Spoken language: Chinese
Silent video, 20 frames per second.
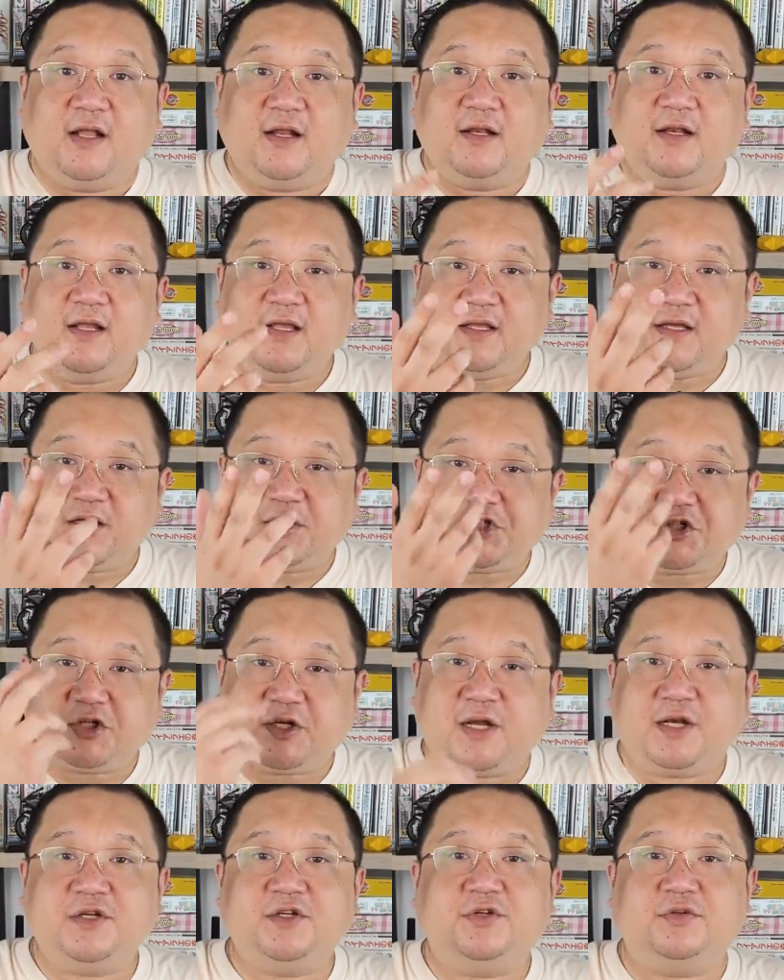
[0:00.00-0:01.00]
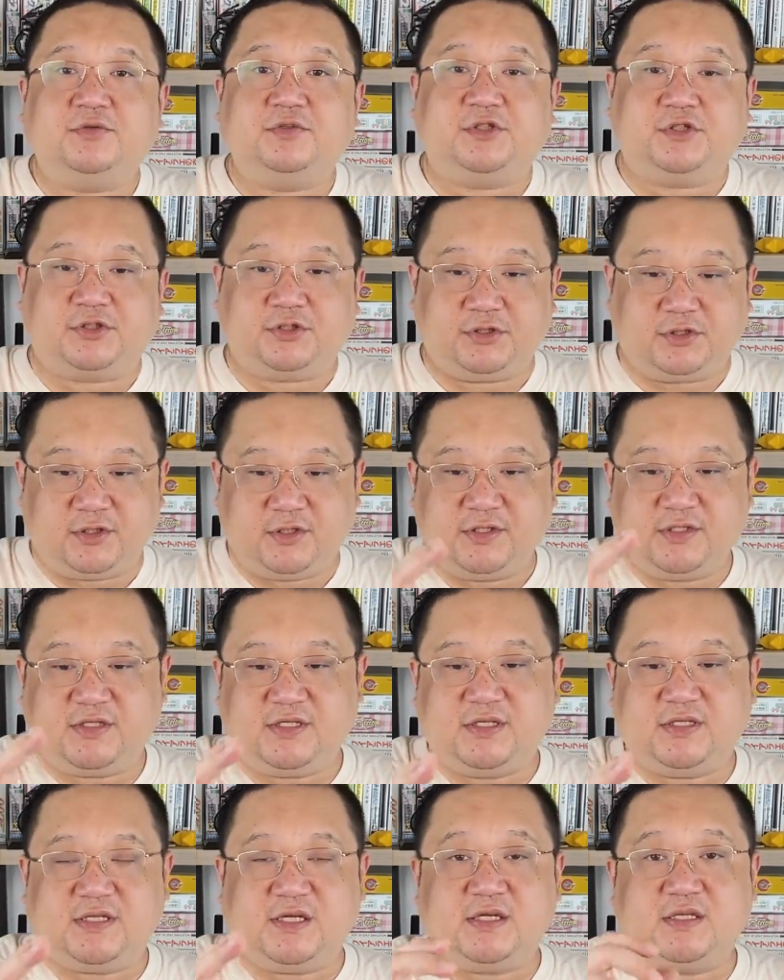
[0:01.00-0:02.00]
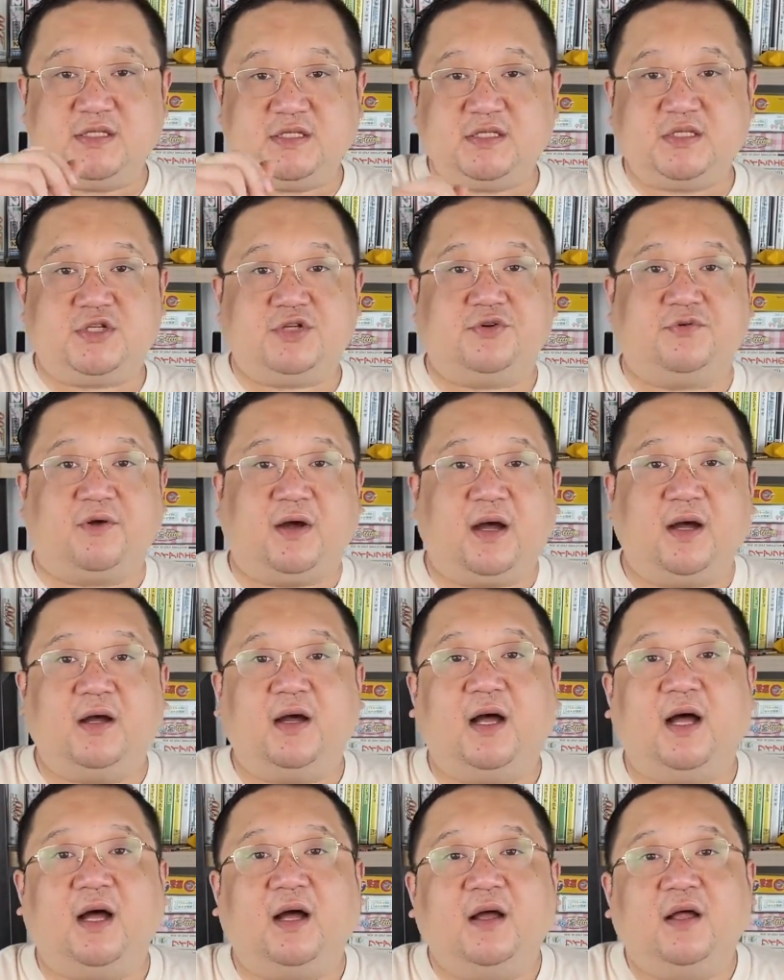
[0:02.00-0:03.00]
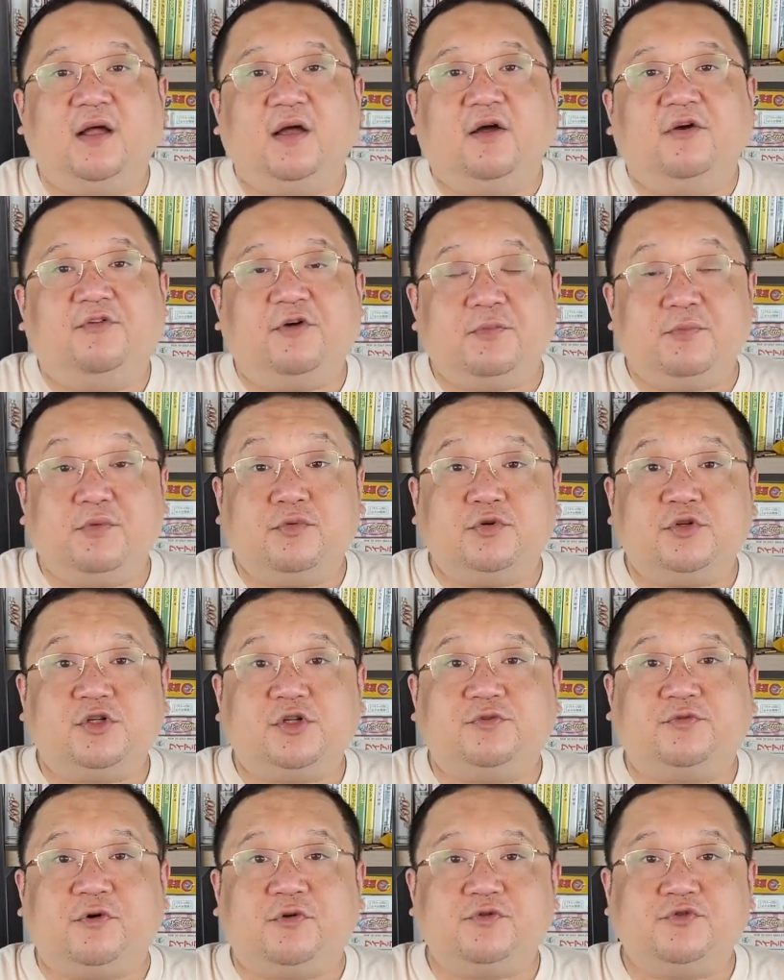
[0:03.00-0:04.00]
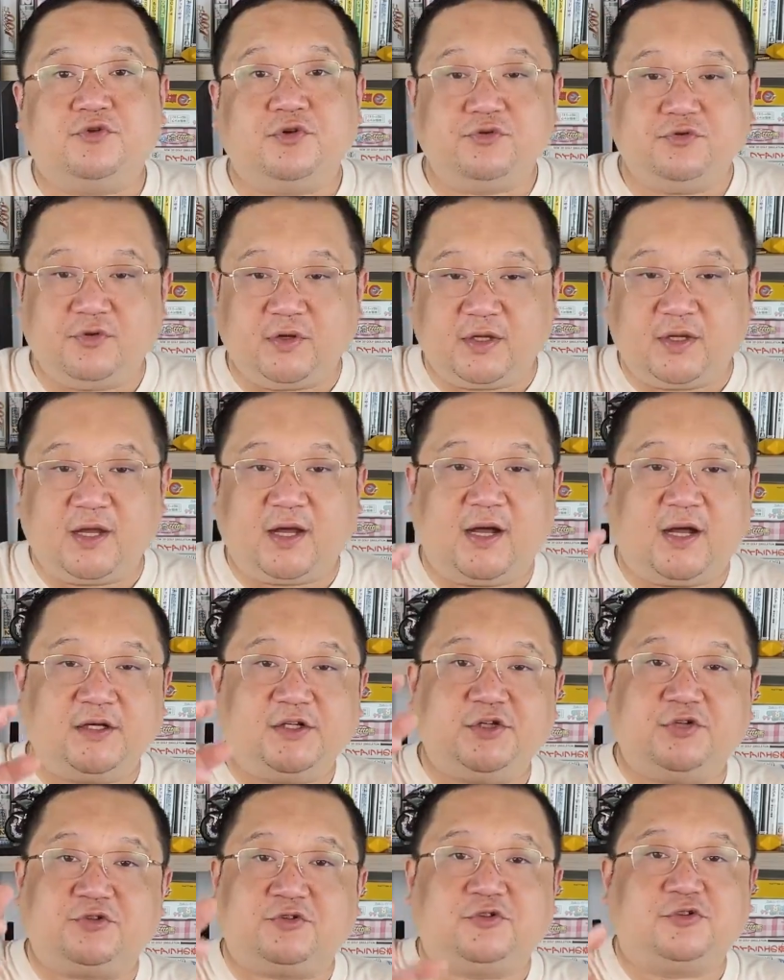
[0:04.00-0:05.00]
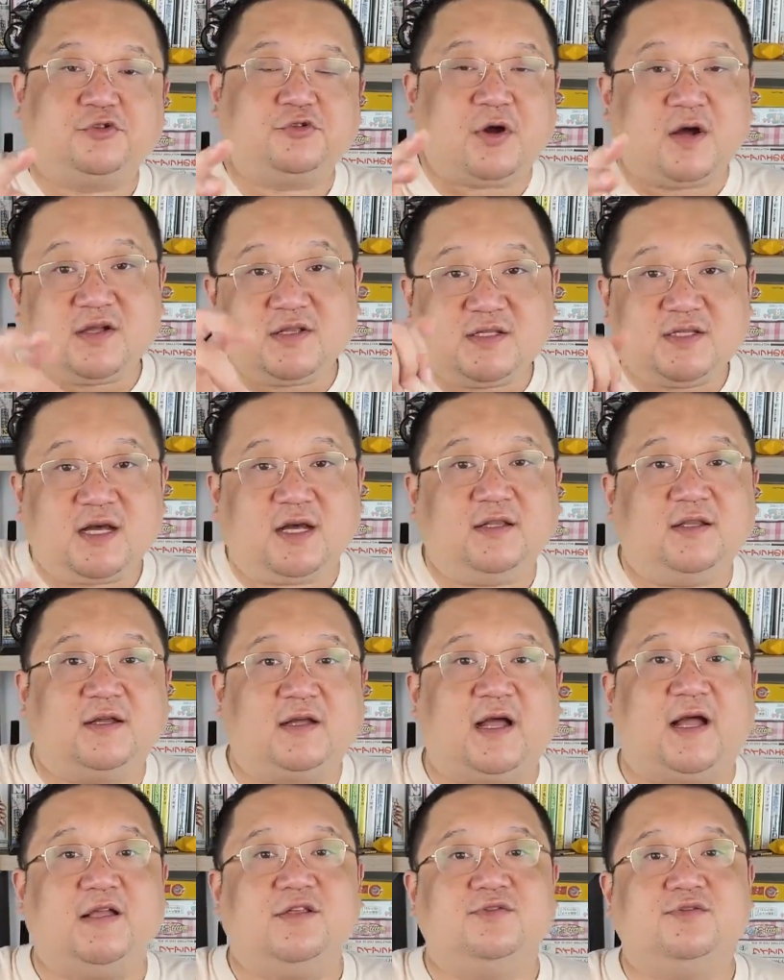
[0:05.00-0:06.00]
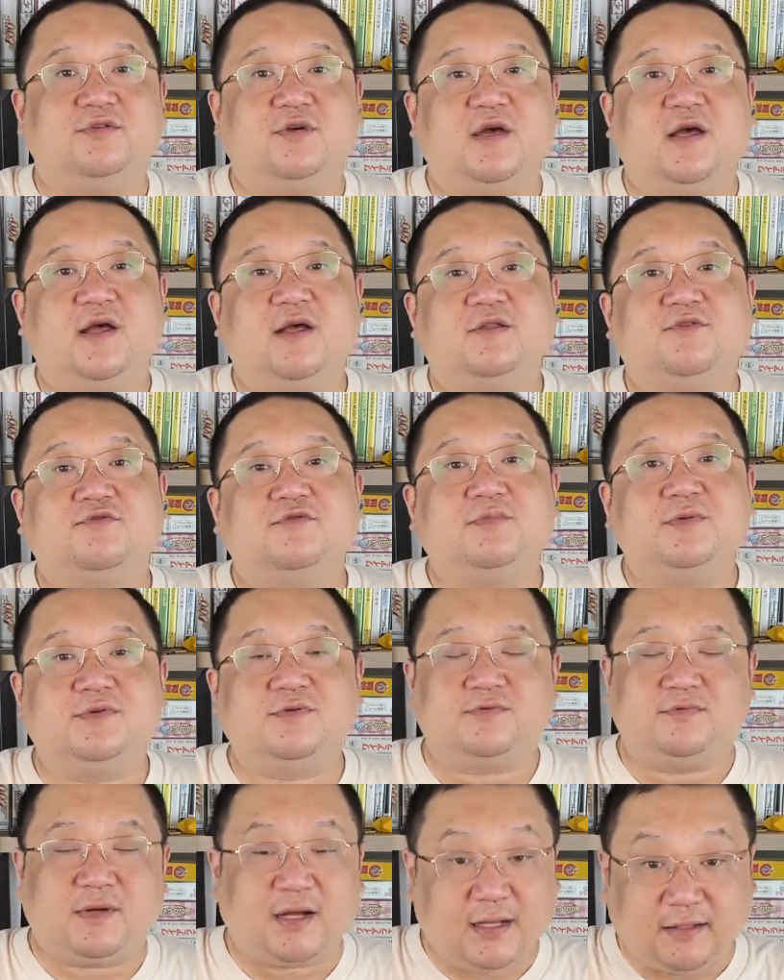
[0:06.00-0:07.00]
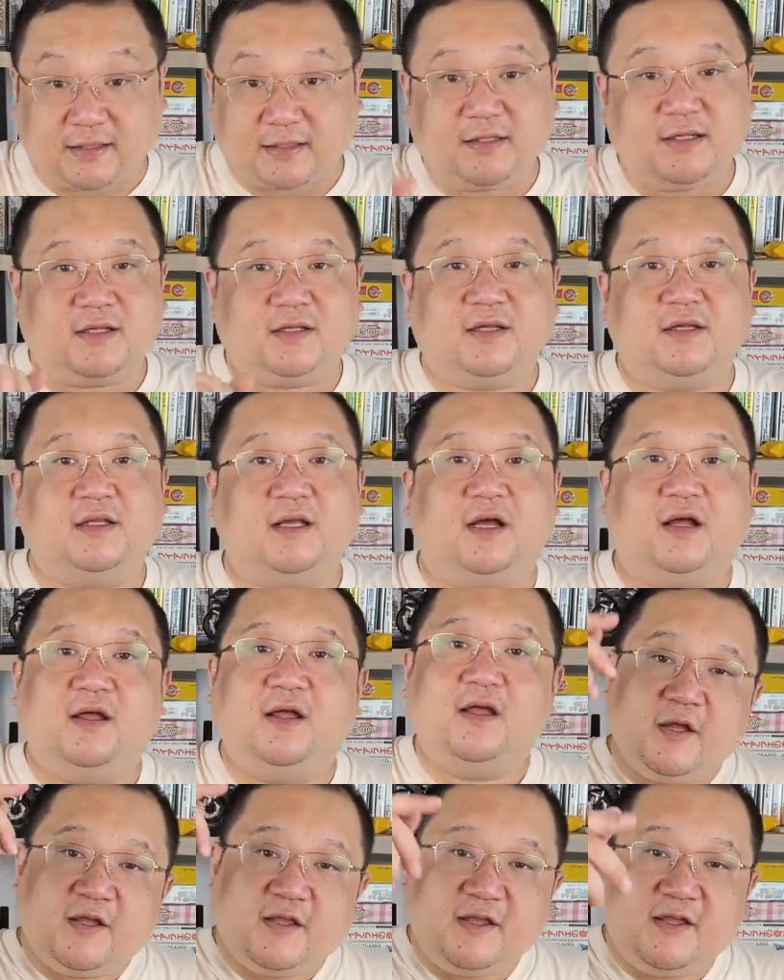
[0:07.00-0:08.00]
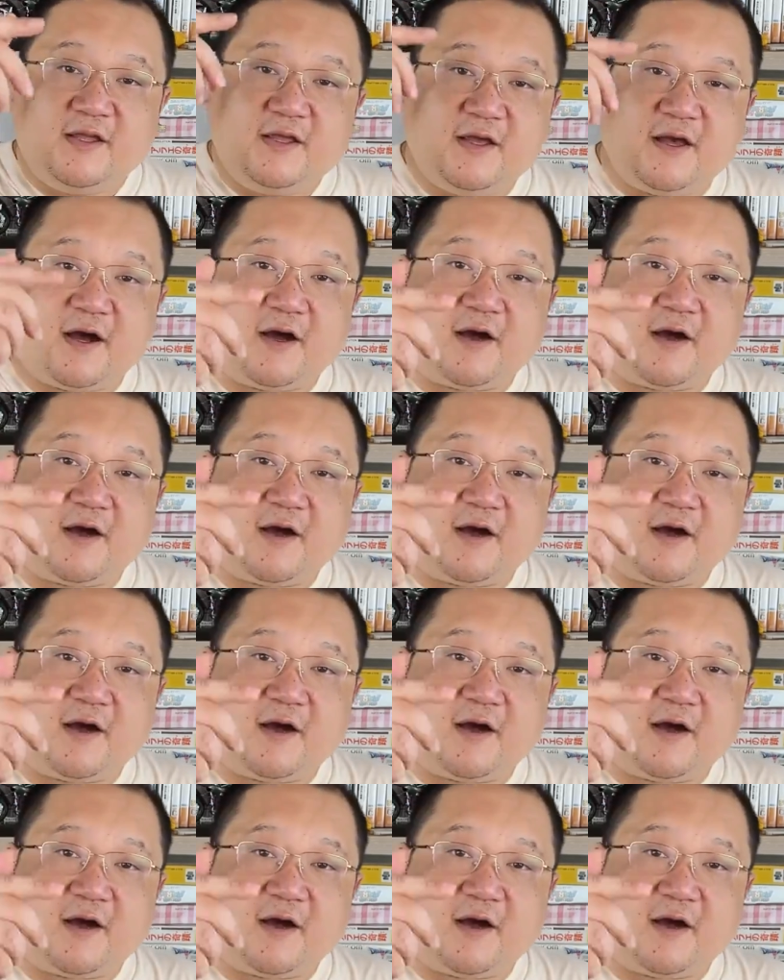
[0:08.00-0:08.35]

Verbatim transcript: 另一个是看肉质、肌间脂肪啊，分布是否均匀啊，这种霜降的感觉足不足啊，等等等等，一